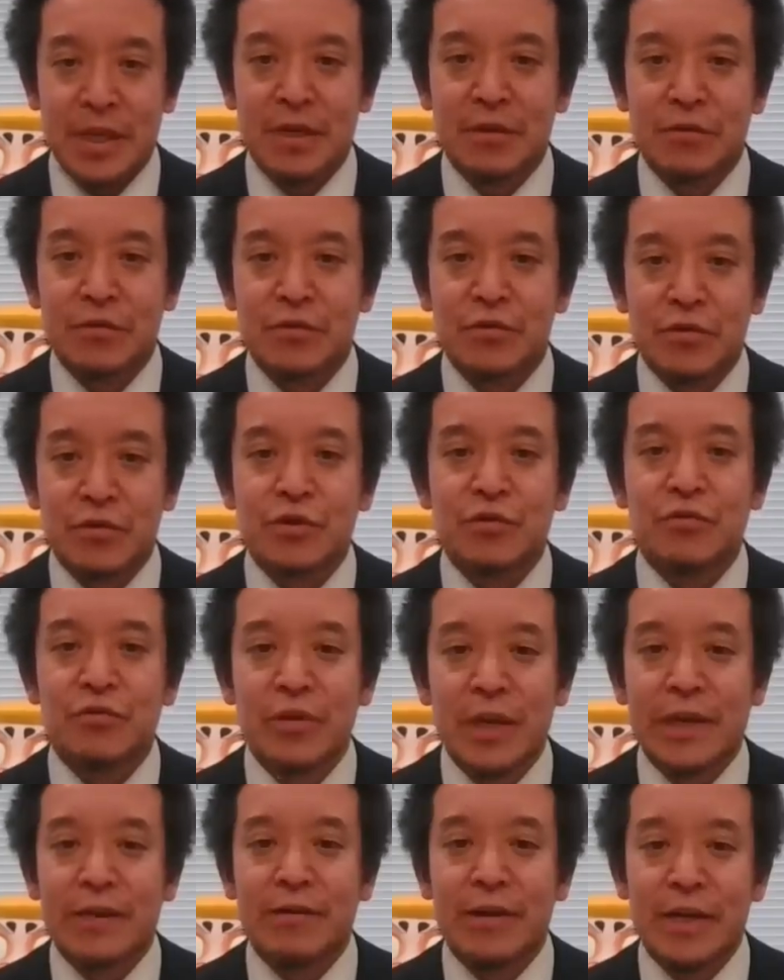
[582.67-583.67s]
そこ
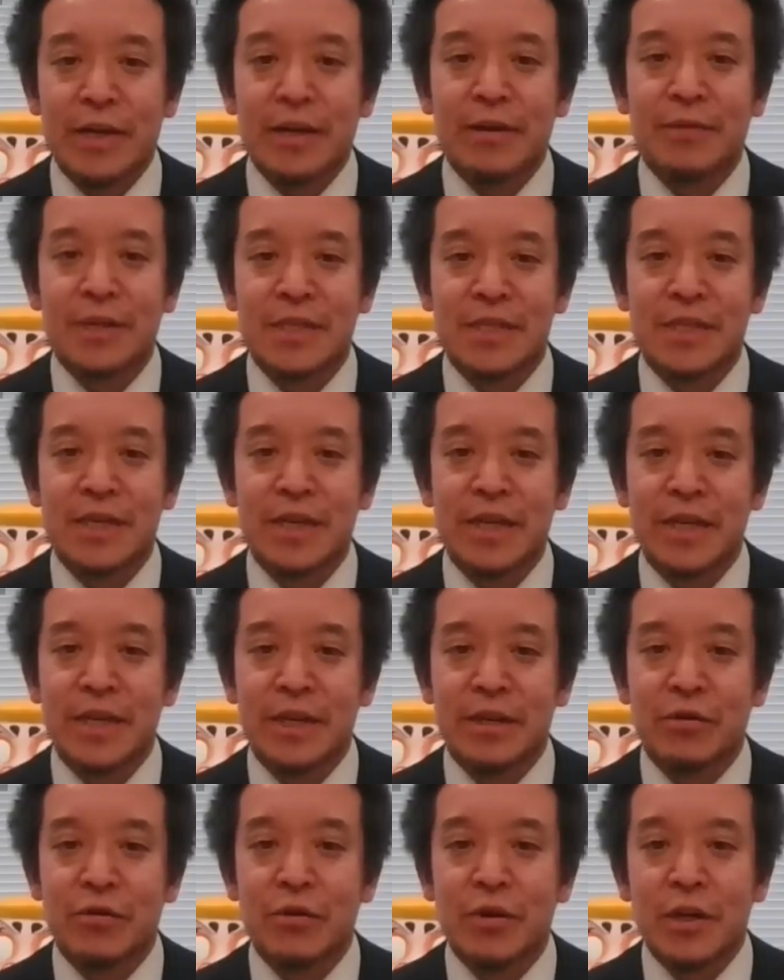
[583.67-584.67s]
だけはね、間違いな
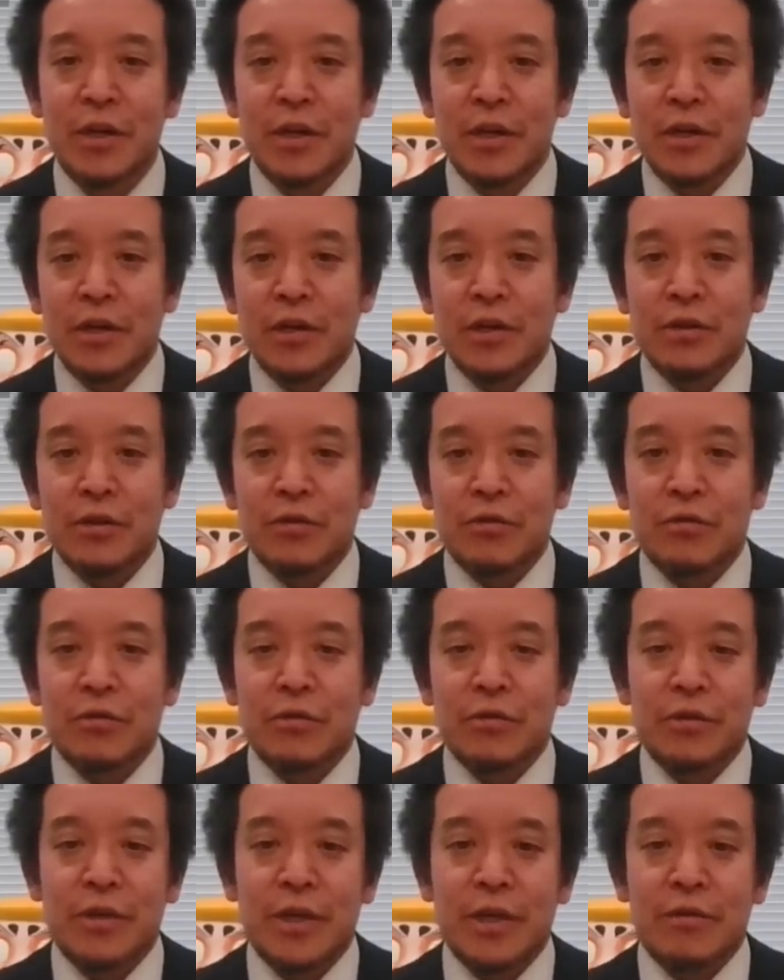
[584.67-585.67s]
いというとこ
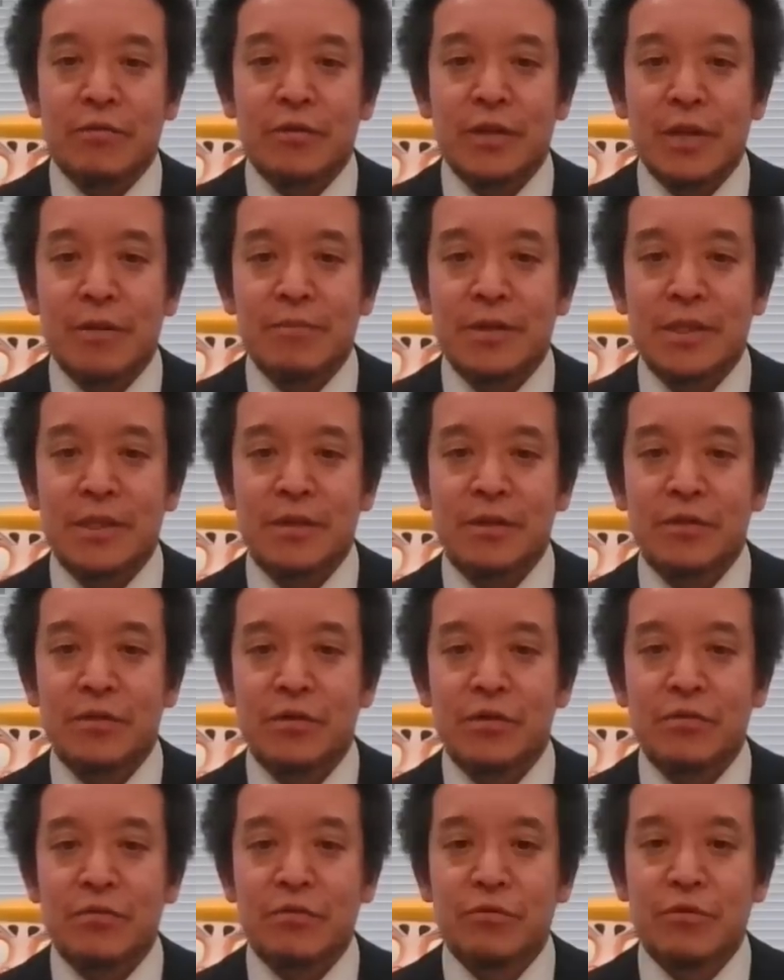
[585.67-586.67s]
ろでございます。
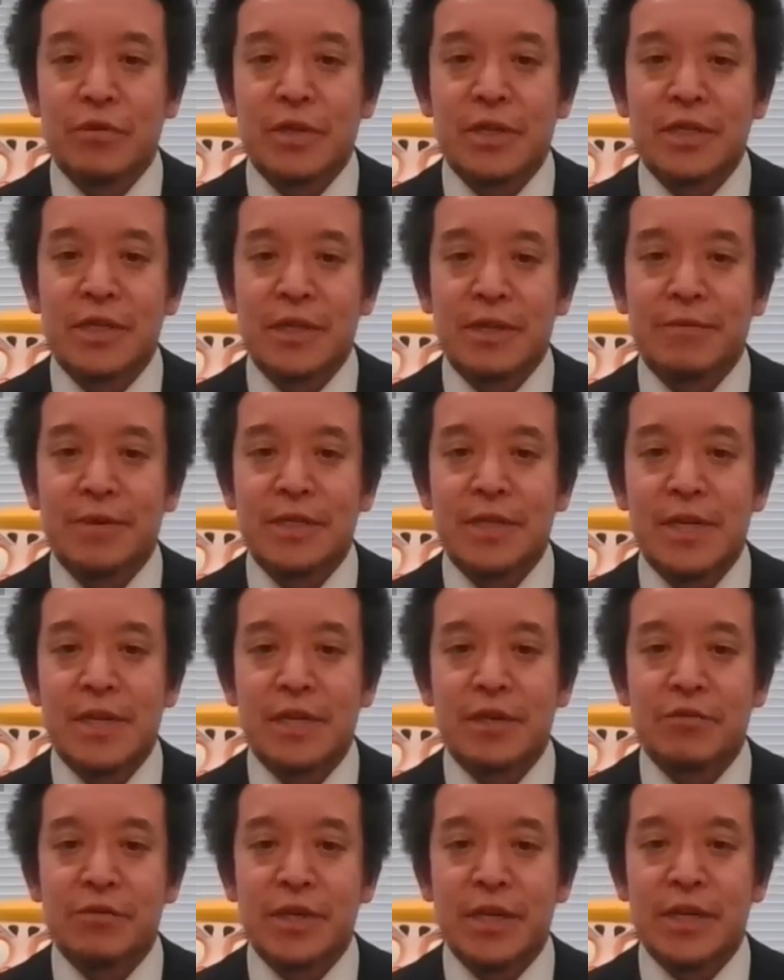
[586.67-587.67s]
ということでですね、選
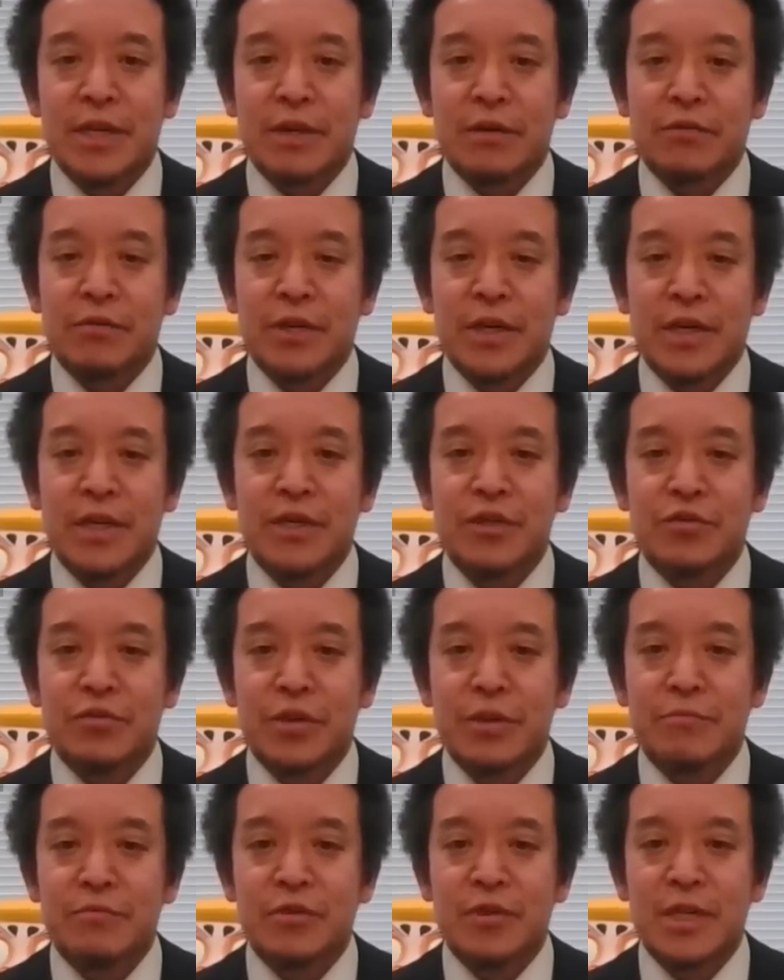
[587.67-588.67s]
挙戦略ね、非常
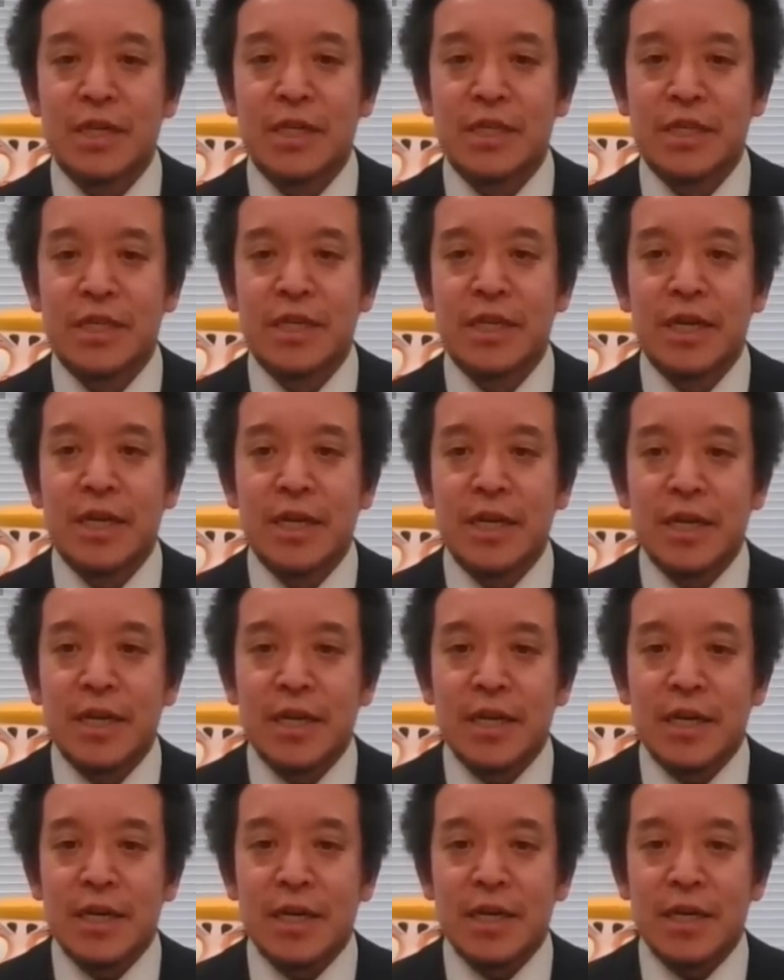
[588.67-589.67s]
に難し
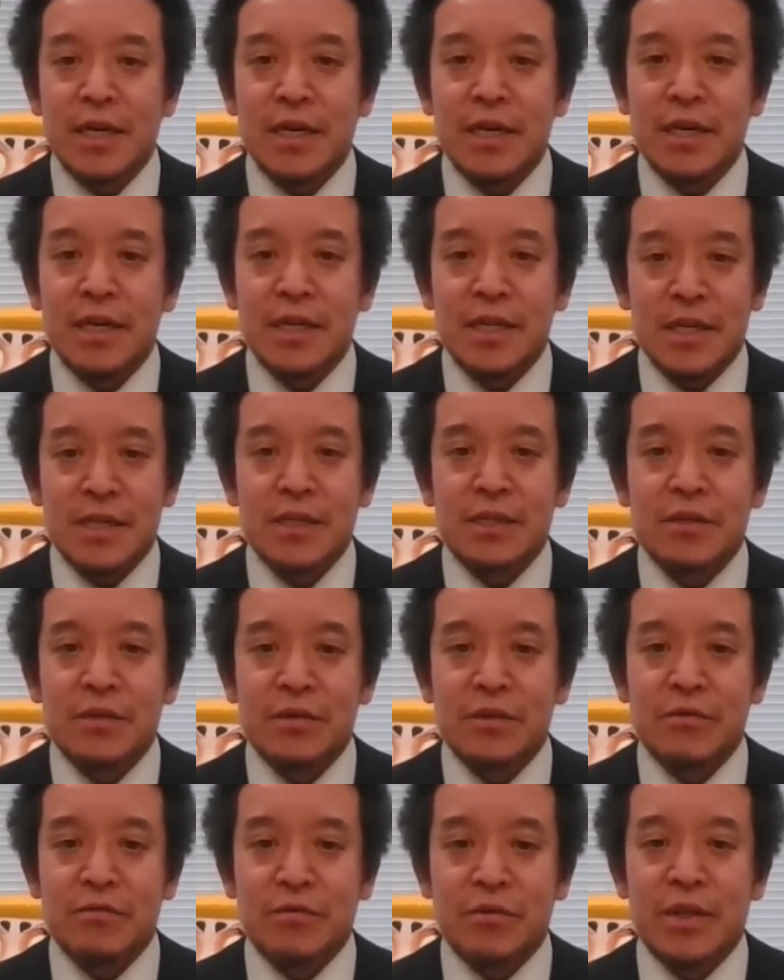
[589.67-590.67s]
いで
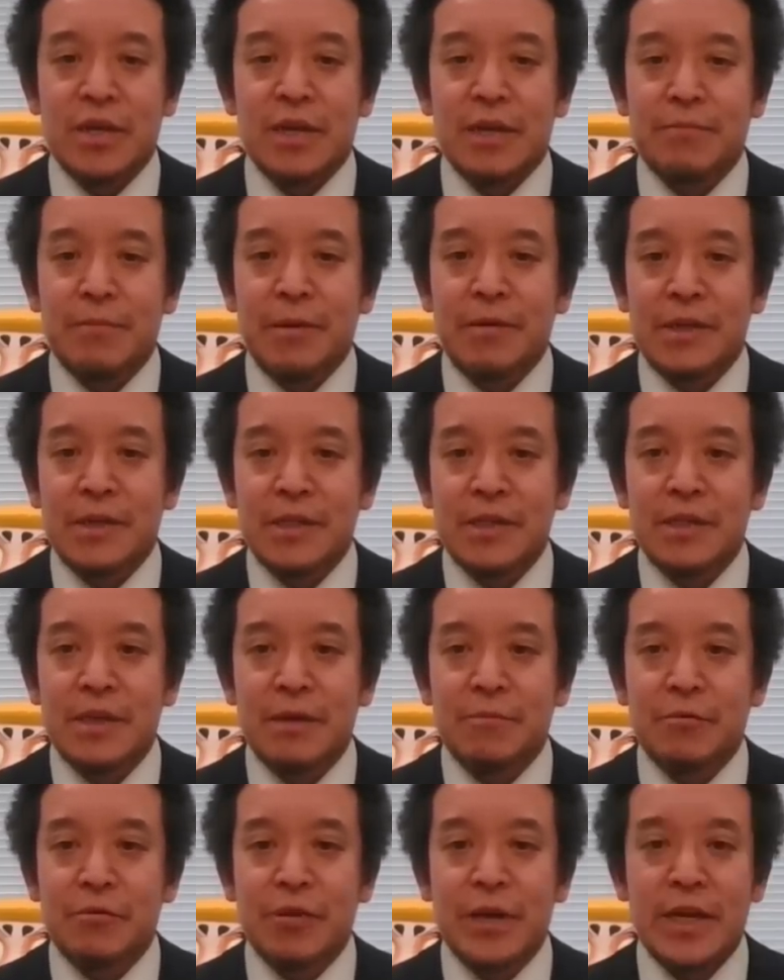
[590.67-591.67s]
すので、私
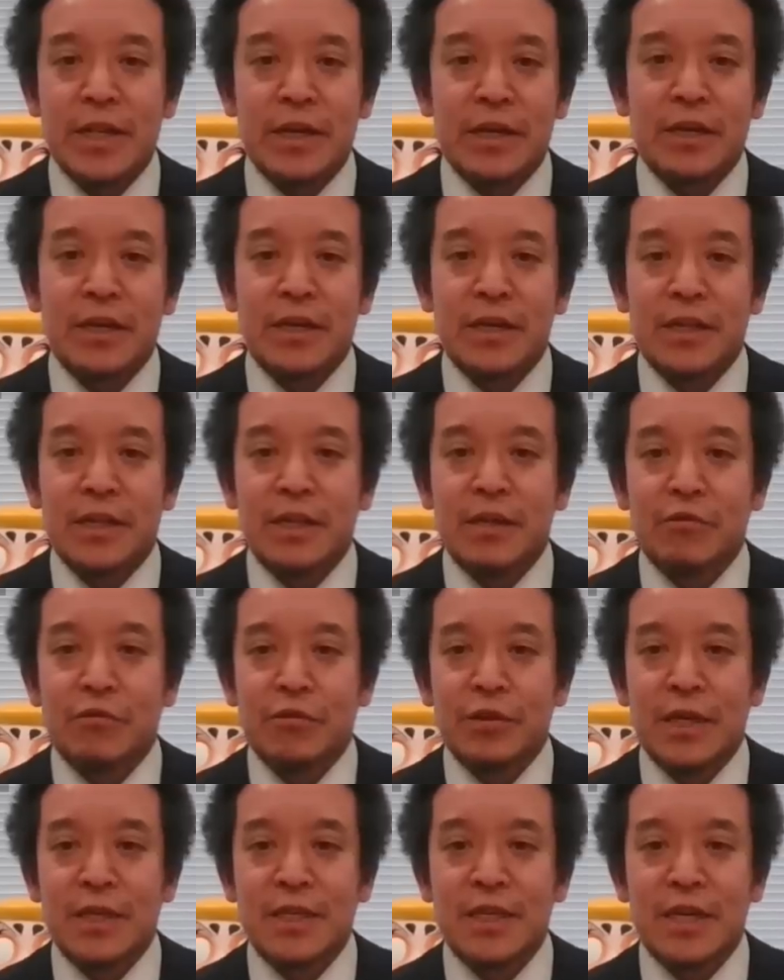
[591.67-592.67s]
はもう下手にね、手
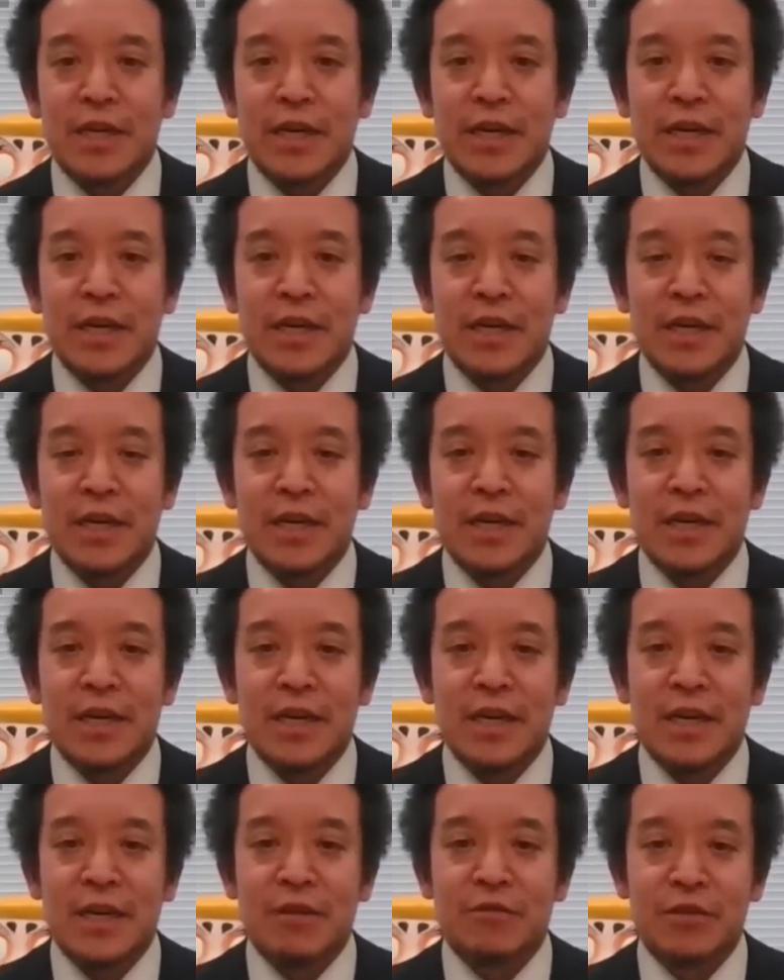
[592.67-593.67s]
を出さない。